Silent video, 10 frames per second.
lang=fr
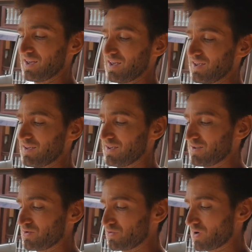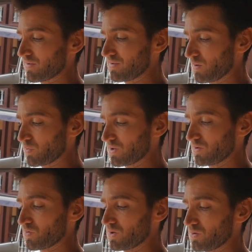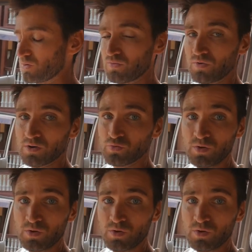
Et je suis assez impressionné de voir